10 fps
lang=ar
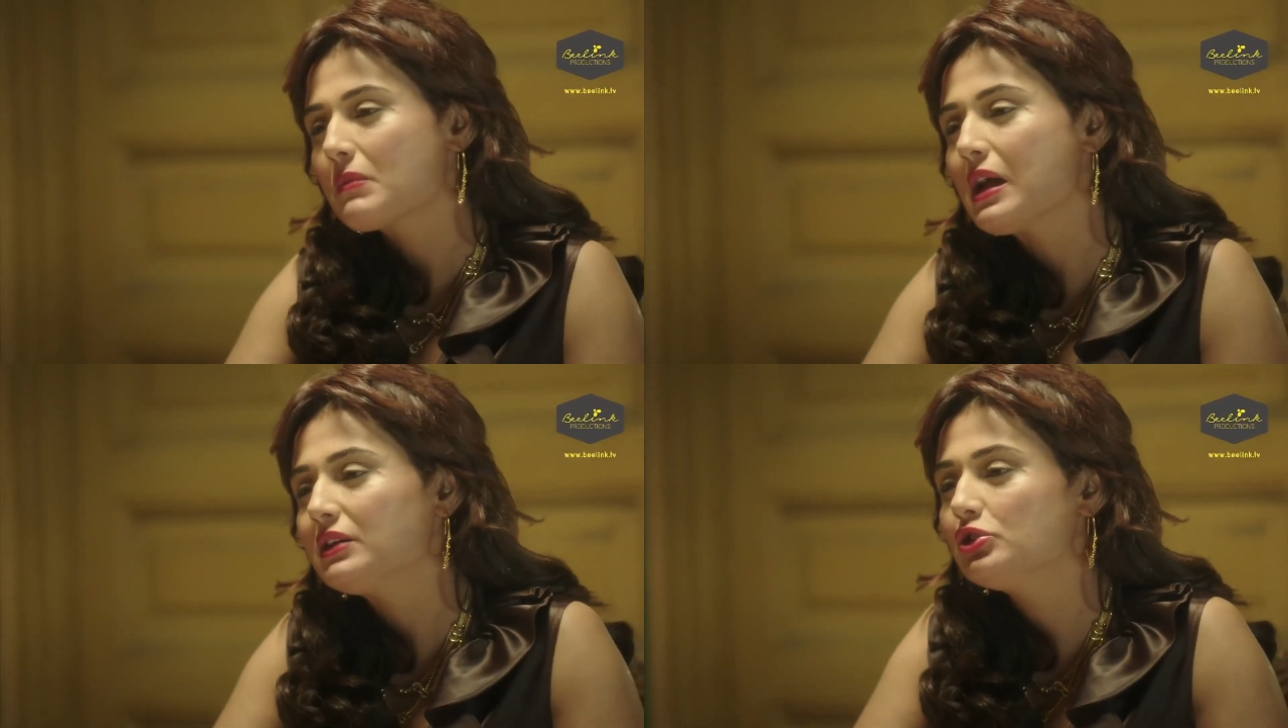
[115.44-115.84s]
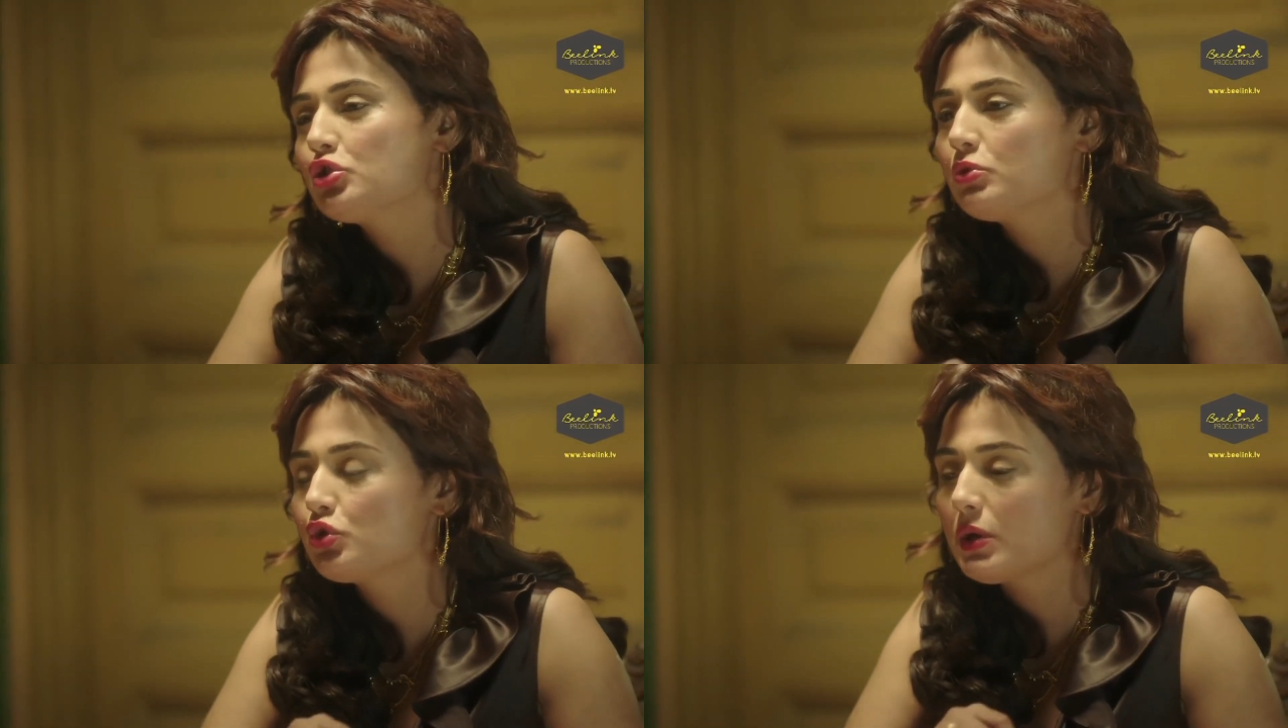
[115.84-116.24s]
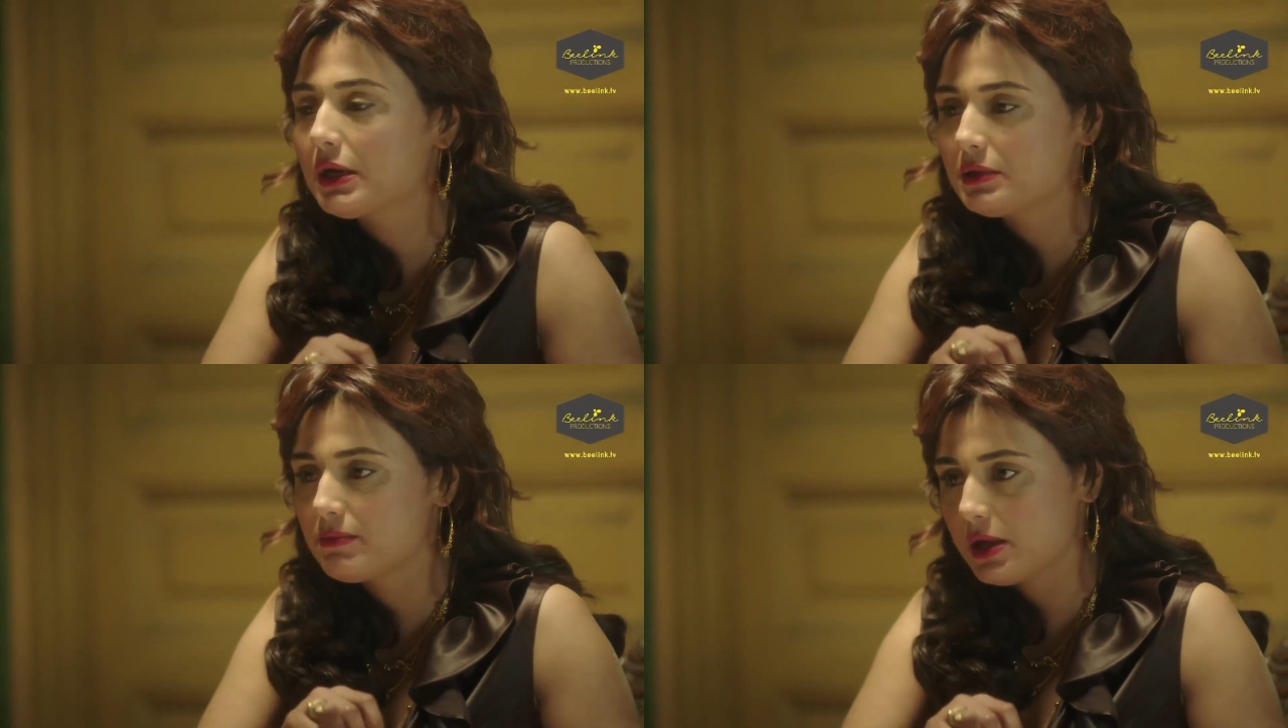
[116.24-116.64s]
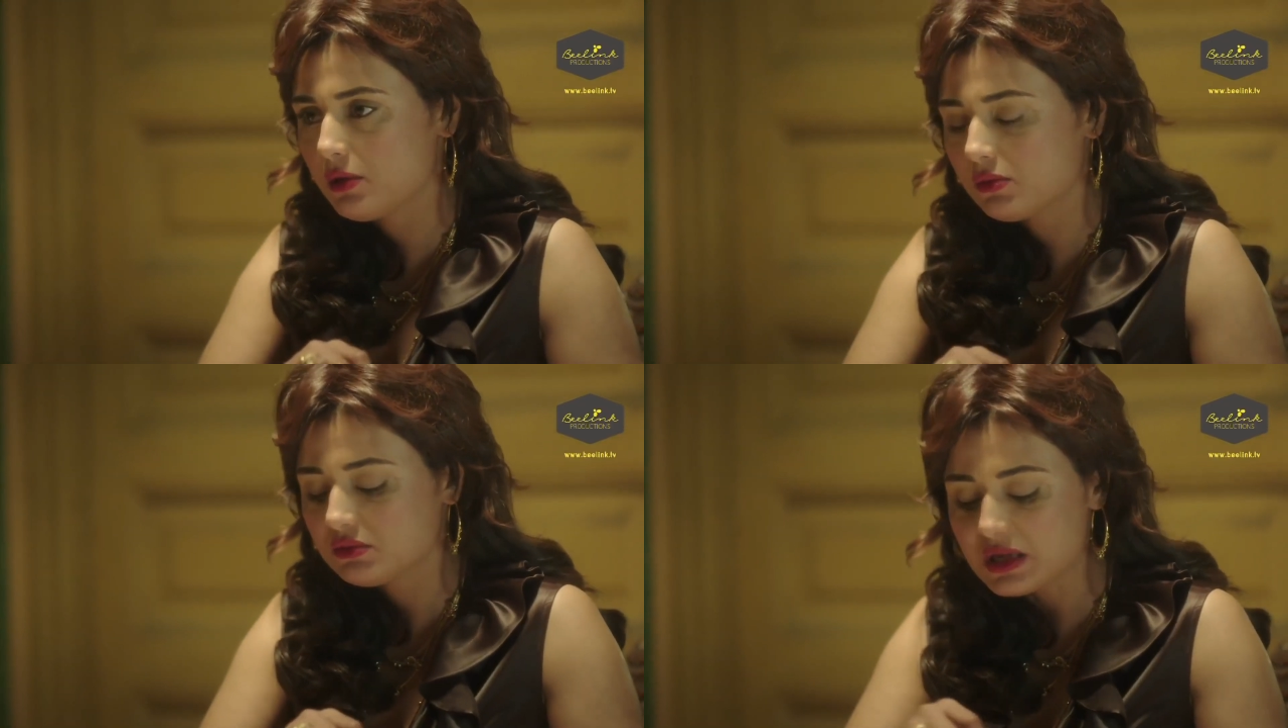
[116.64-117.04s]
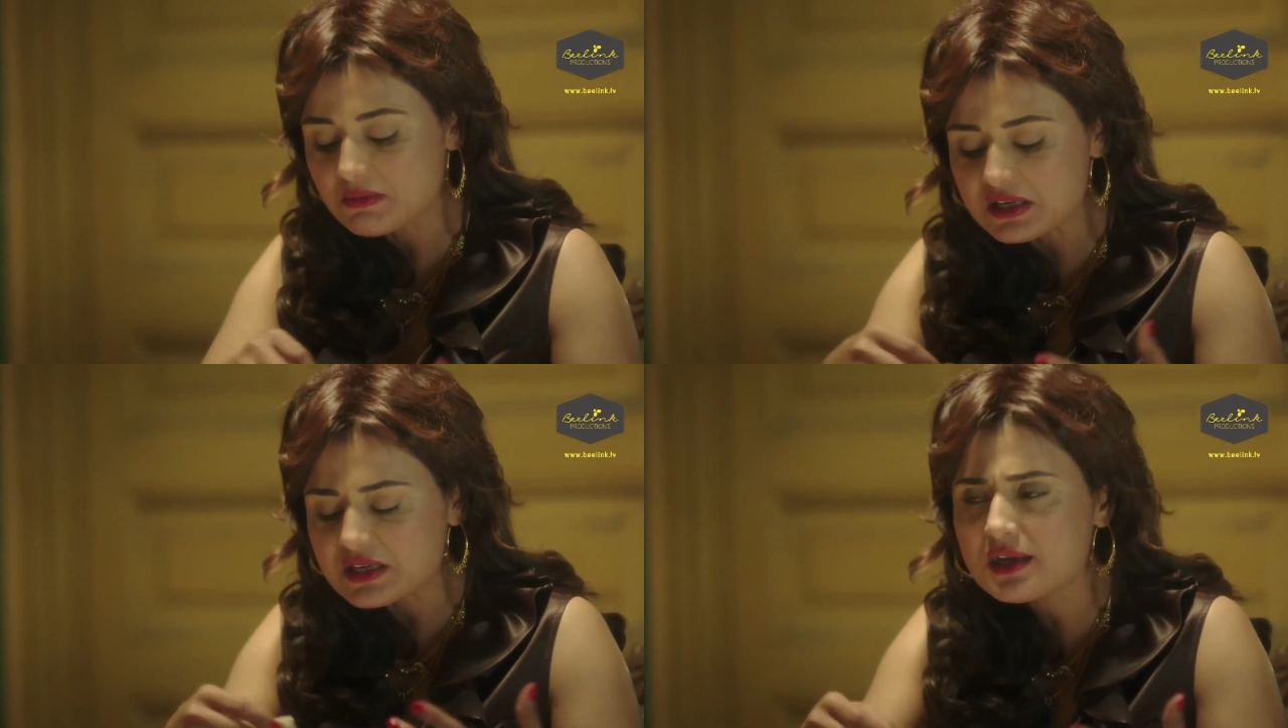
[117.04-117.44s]
محدش مش واخد باله، ده
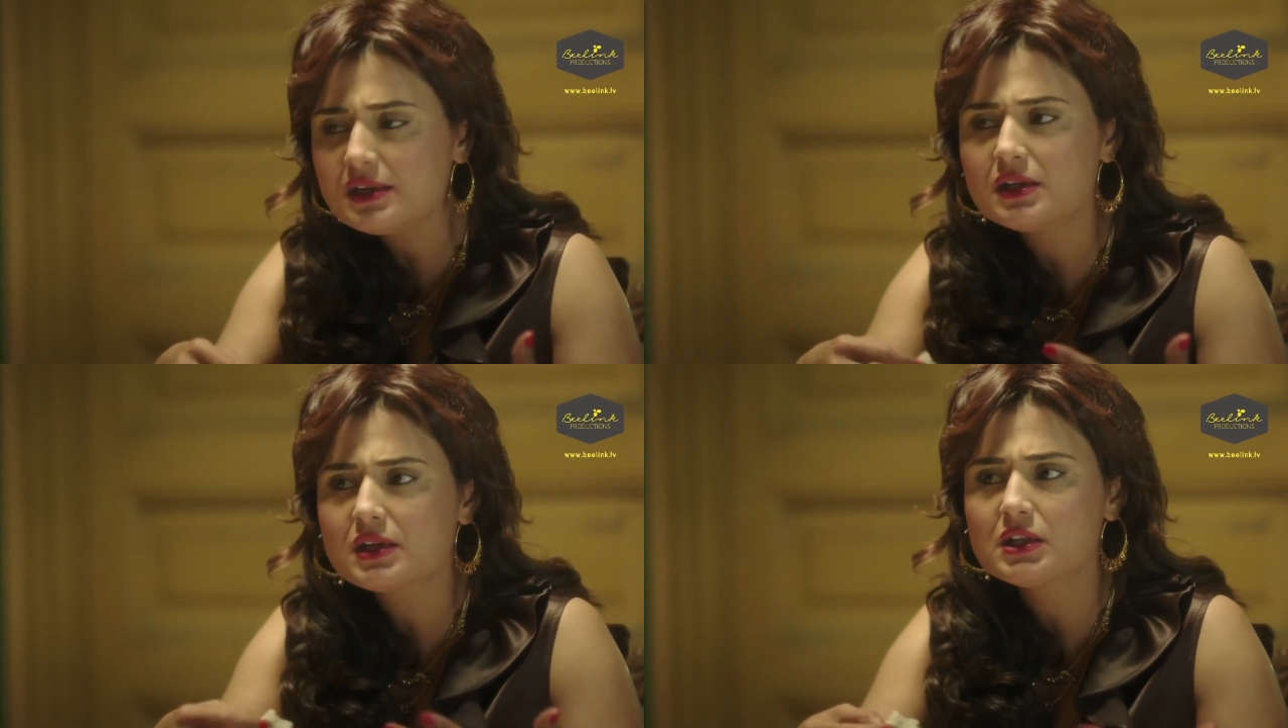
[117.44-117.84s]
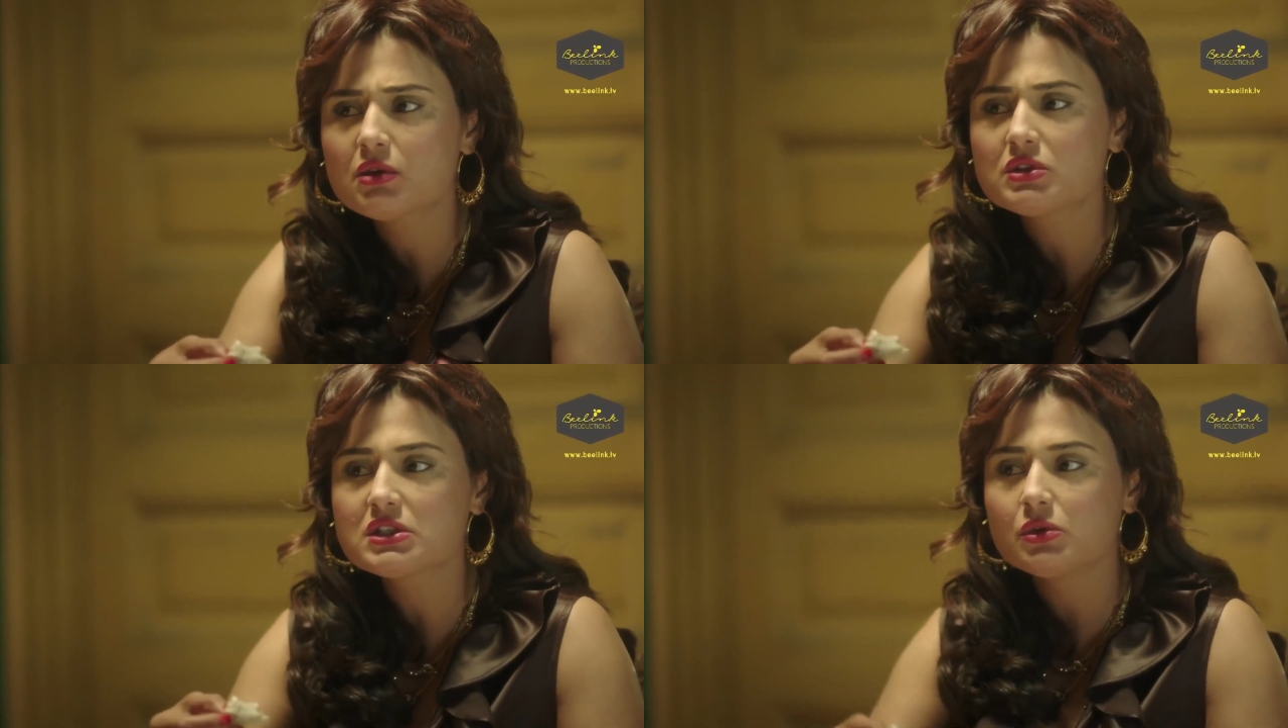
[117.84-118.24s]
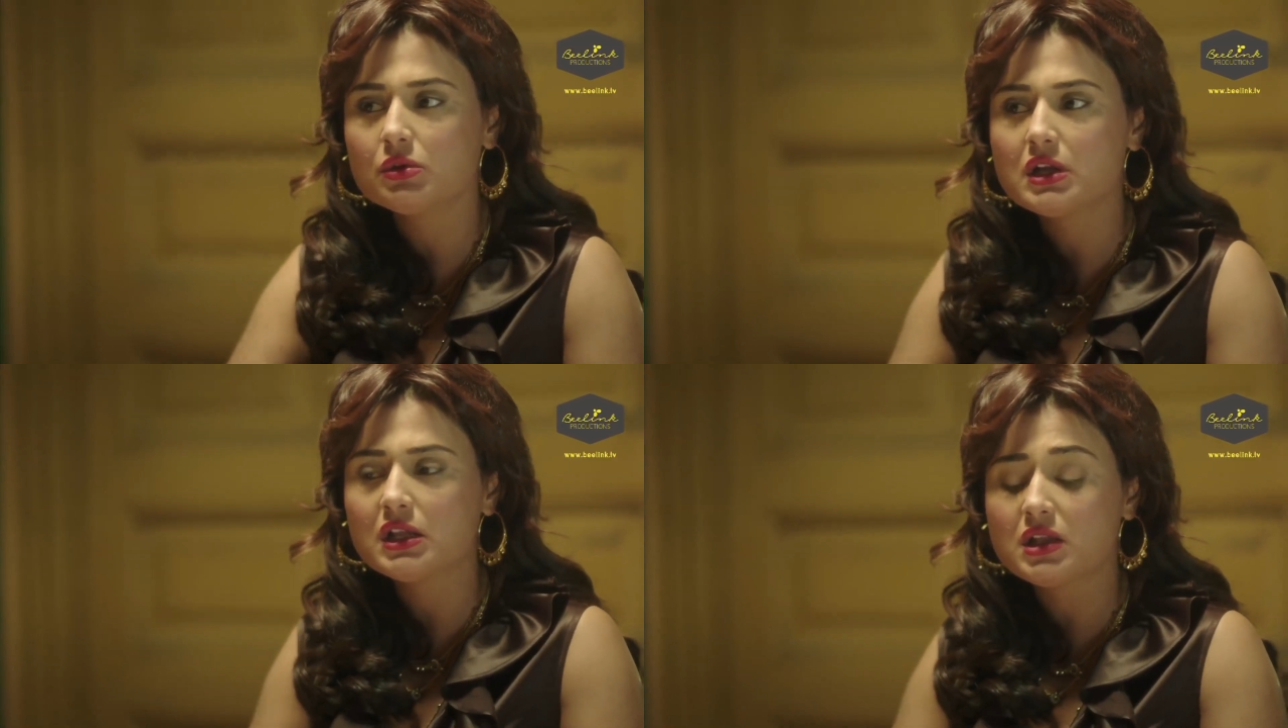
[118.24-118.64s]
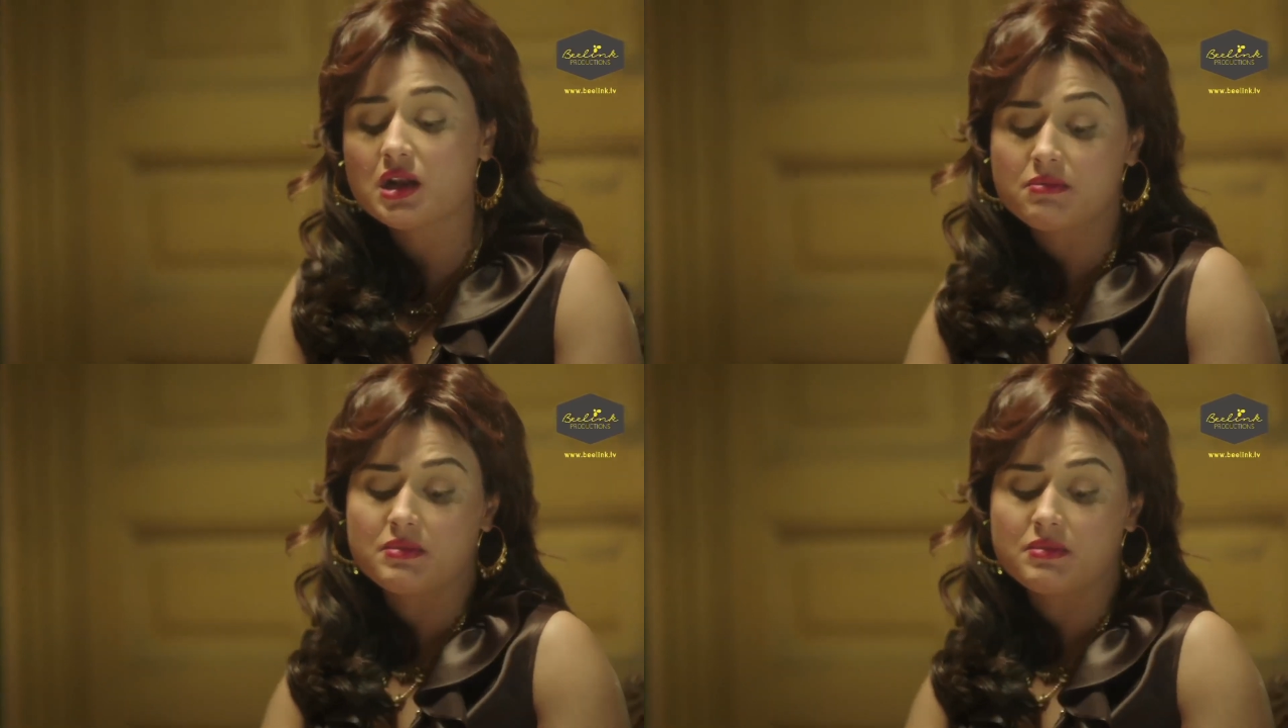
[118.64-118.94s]
بيريل كده ولسانه يدلدل